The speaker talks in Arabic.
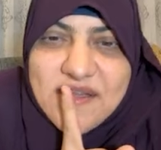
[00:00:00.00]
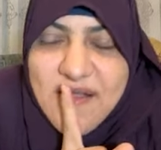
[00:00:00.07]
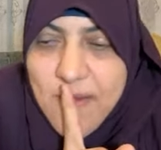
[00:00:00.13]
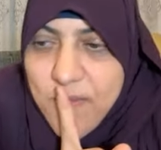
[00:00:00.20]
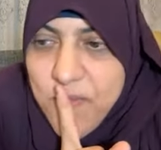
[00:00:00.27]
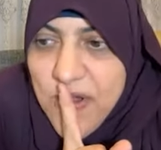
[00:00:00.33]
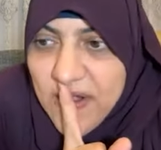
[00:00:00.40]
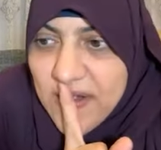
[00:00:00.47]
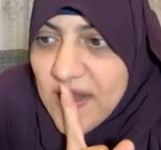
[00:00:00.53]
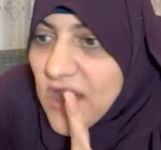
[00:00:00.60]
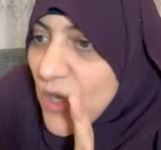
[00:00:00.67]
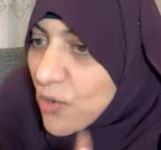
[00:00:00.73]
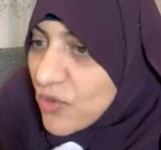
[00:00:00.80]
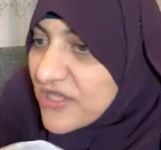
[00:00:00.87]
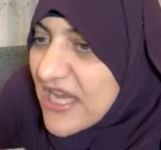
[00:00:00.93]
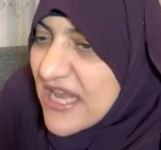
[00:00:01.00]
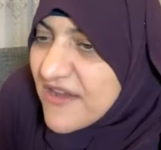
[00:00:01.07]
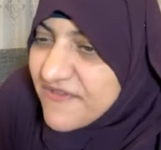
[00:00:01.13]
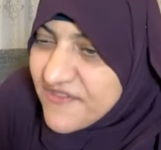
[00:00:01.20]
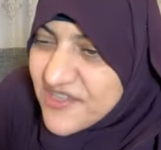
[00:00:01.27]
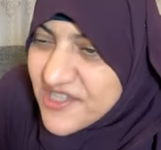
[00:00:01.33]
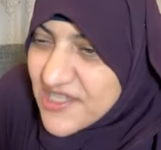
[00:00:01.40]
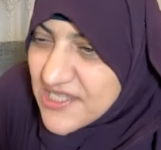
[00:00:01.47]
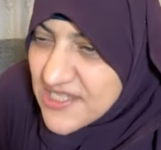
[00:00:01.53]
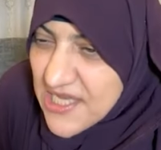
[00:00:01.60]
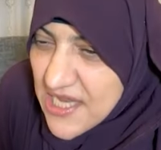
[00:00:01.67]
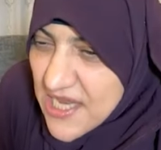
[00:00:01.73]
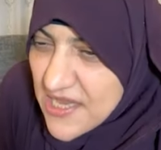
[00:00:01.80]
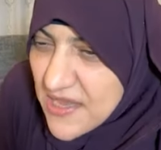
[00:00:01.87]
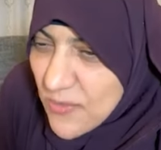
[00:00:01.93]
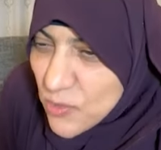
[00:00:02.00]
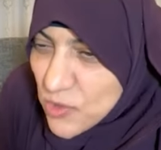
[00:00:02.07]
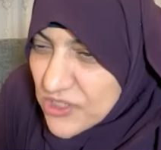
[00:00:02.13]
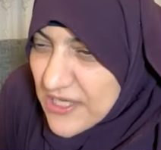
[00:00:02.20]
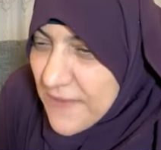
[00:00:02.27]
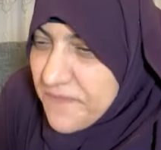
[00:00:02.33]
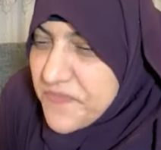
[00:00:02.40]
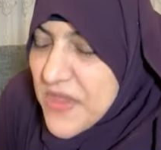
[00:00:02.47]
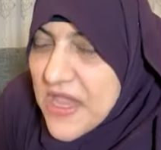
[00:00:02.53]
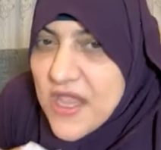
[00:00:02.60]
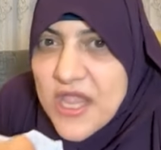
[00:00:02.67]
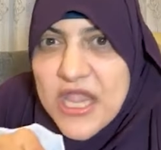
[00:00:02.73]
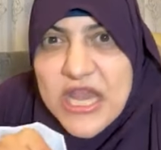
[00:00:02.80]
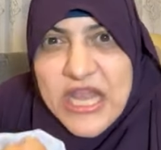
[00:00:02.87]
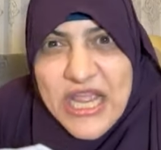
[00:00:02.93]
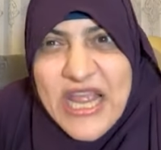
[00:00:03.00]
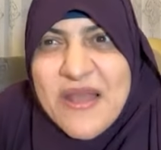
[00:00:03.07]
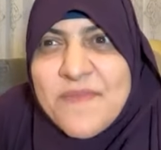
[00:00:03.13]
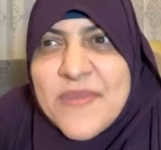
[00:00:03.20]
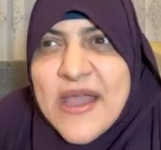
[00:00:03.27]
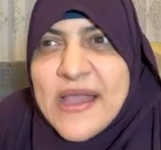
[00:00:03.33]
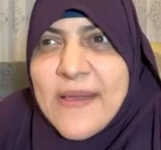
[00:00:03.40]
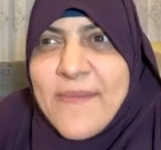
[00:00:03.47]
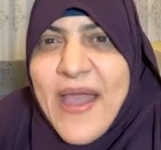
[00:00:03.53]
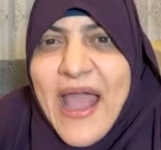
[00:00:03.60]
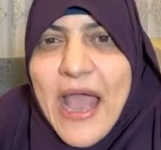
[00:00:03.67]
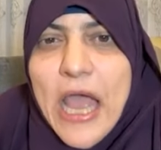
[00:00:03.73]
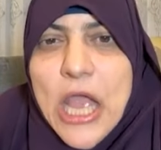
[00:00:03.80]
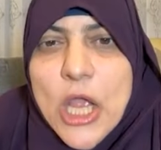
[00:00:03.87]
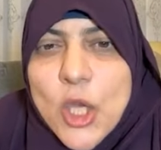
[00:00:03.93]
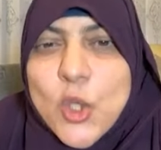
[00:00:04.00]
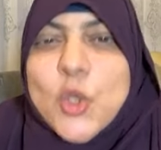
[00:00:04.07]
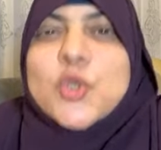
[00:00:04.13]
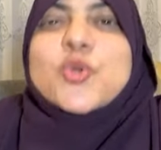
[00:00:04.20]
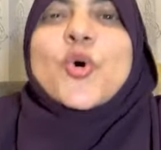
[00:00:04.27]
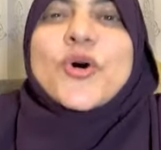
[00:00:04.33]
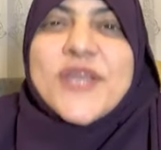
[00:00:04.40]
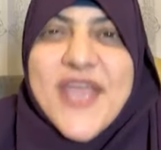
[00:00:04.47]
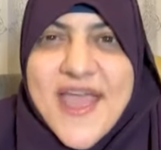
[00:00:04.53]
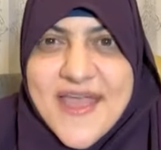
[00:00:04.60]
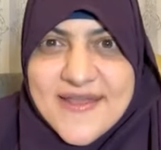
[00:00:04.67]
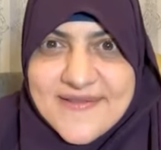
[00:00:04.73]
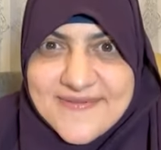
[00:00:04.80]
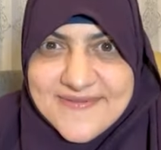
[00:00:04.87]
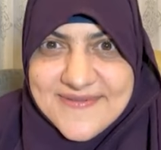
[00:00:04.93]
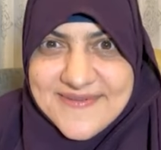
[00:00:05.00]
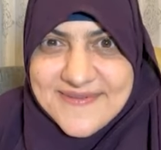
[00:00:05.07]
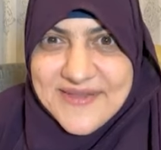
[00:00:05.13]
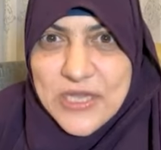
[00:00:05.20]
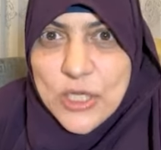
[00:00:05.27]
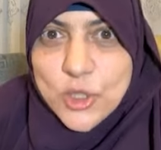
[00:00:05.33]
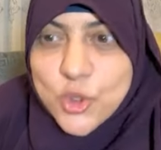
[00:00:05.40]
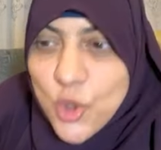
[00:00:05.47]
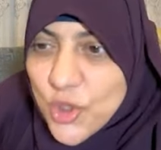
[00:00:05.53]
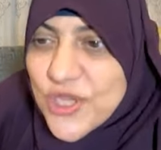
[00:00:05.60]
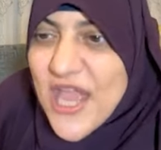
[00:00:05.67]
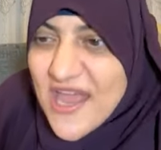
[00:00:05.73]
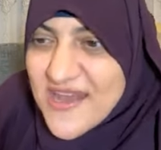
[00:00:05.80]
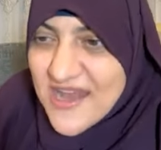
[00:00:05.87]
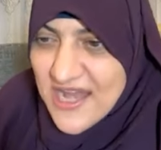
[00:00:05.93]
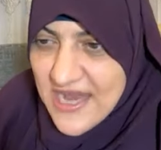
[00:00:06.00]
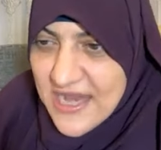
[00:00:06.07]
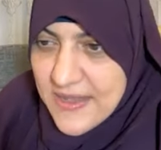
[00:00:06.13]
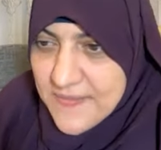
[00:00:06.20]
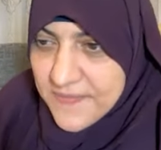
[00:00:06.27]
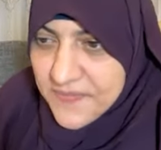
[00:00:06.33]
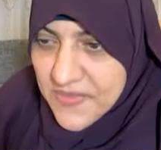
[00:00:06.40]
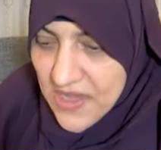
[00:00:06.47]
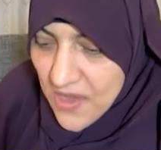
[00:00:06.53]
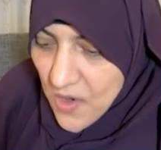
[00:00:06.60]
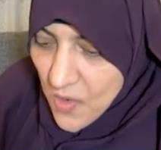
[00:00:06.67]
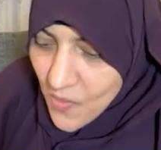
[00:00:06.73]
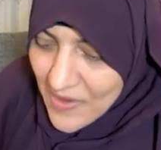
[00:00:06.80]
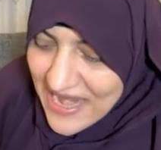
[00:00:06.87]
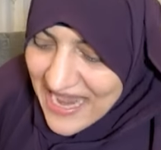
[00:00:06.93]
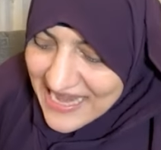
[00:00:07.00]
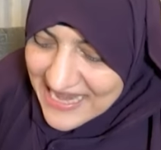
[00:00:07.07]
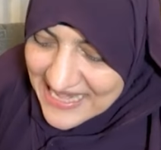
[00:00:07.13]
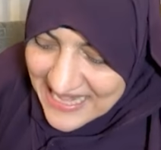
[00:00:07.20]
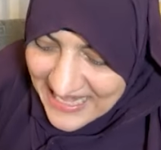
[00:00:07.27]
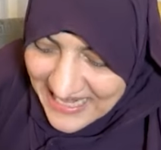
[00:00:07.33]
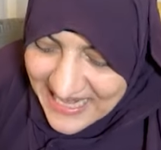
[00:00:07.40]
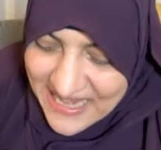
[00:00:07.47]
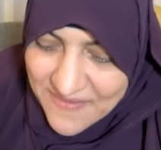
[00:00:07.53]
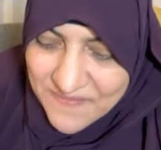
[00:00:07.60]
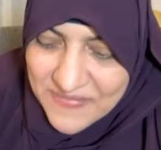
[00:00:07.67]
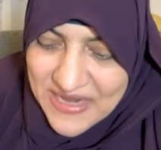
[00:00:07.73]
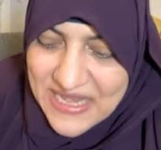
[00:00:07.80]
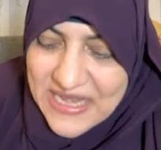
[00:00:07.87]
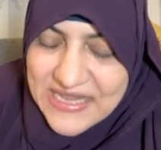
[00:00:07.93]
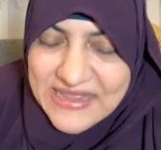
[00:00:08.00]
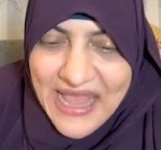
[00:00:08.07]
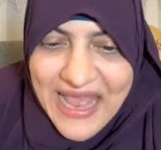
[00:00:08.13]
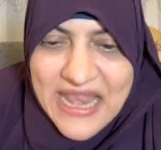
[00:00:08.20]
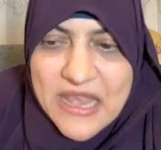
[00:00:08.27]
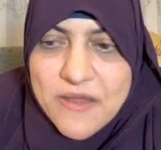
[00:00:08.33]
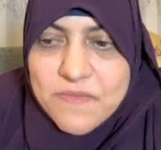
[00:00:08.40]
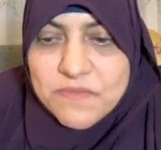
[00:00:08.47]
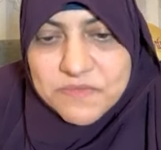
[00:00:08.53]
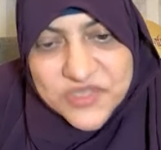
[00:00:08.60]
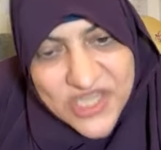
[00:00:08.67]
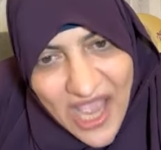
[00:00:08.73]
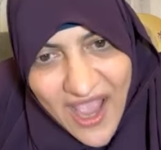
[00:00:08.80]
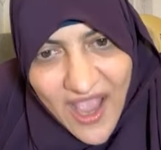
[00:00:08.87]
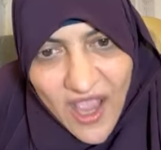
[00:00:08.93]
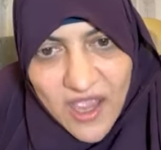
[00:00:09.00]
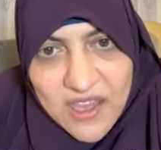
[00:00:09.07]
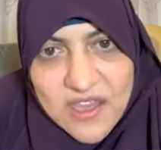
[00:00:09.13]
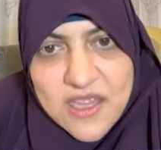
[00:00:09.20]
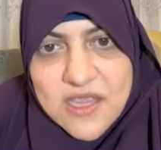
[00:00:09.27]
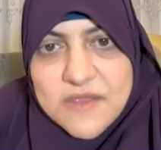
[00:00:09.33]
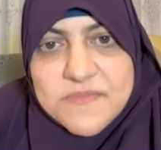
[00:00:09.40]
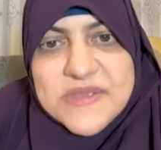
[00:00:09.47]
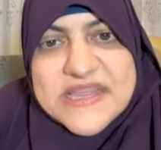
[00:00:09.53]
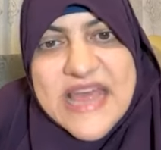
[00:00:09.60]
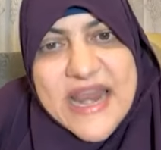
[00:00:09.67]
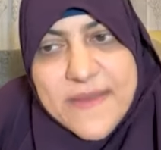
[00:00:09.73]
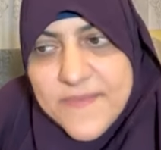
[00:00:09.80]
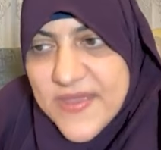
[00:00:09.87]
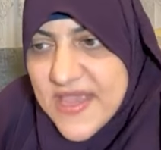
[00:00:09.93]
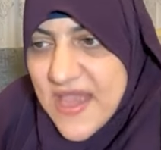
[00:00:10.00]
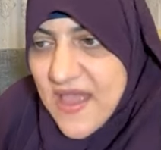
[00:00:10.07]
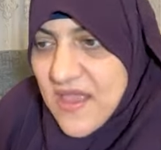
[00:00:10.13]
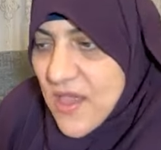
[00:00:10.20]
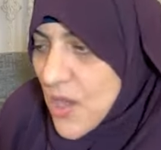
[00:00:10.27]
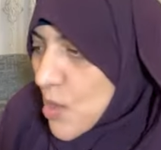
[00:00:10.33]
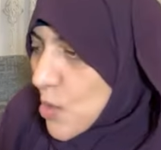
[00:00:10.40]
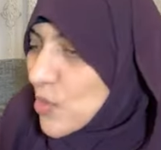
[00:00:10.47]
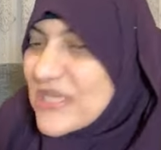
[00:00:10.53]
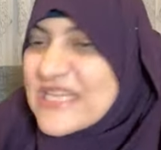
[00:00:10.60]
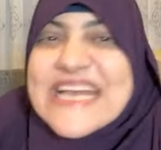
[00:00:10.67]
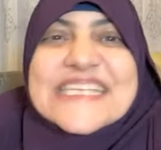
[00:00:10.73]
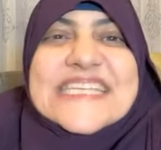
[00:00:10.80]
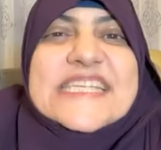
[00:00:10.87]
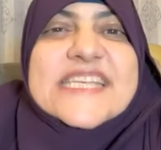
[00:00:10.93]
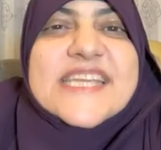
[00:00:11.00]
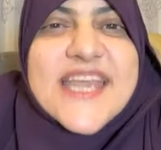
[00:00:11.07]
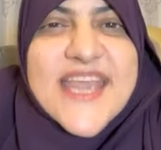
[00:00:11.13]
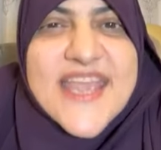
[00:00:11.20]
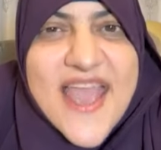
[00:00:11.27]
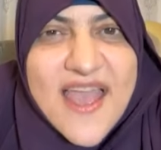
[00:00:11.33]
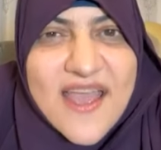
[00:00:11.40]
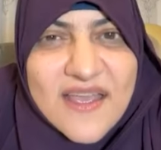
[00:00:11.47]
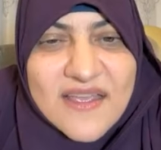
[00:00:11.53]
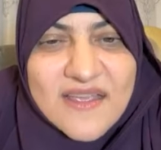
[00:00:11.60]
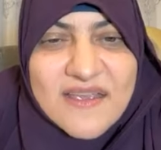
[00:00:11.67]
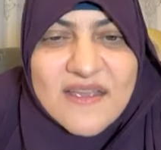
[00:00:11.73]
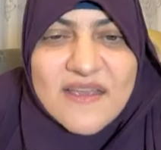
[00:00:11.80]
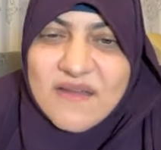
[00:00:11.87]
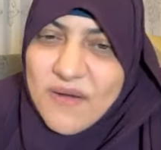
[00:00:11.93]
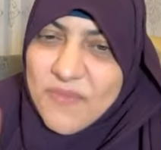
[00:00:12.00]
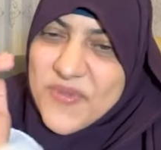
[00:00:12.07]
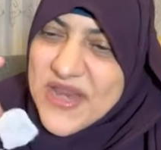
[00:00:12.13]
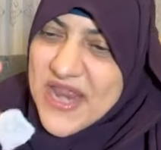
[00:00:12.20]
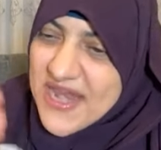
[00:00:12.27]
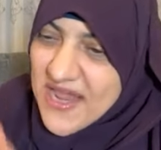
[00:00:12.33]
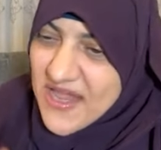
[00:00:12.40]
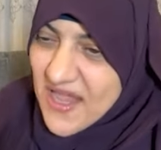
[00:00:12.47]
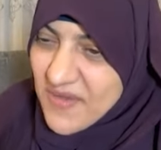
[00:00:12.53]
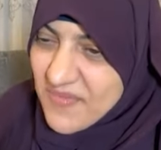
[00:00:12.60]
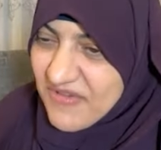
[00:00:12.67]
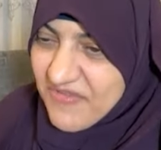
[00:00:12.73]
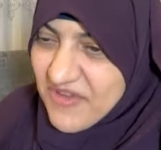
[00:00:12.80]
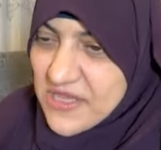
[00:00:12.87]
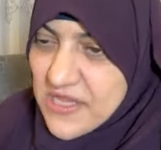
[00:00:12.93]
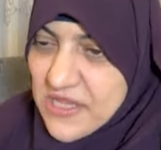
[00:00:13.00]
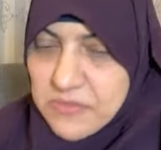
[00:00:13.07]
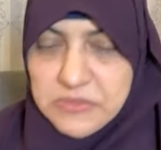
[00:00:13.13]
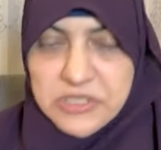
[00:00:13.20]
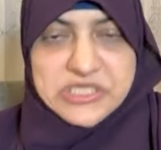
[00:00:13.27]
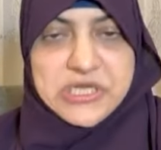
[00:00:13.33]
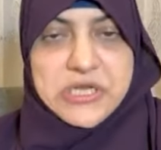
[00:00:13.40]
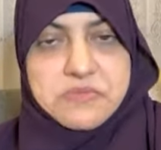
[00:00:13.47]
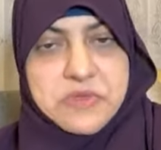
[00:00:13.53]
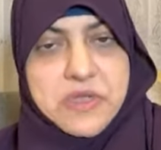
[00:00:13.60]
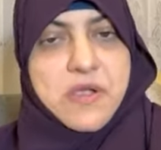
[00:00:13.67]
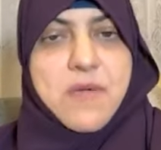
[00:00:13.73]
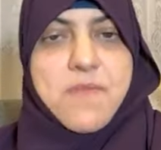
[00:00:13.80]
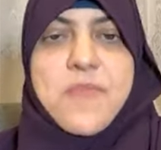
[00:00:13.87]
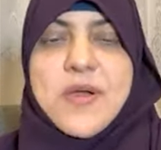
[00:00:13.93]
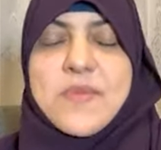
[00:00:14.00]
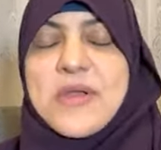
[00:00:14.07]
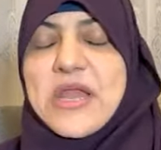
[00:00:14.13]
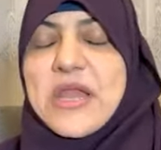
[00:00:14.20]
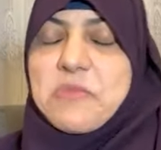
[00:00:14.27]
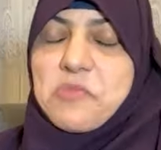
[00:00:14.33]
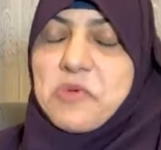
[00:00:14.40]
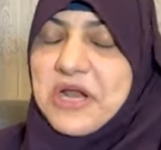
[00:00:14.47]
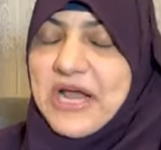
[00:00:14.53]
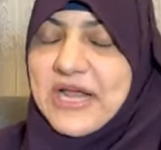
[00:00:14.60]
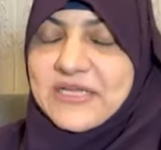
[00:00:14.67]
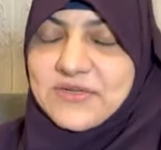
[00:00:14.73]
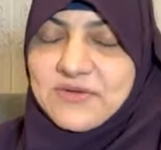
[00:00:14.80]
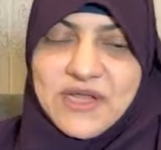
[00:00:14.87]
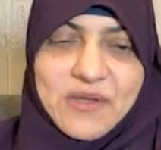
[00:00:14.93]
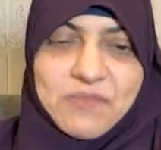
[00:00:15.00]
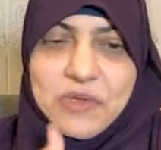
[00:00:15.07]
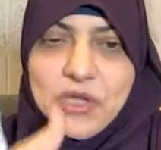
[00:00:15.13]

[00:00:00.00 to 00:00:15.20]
تتكبر ودي اللي في قصة سيدنا موسى العلم يا جماعة له طغيان طغيان العلم ولكن العلم اللي اتعلم صح بتربية وتزكية ربنا ينجيك من فتنة الناس اللي بتتكبر بالعلم وانا عندي يا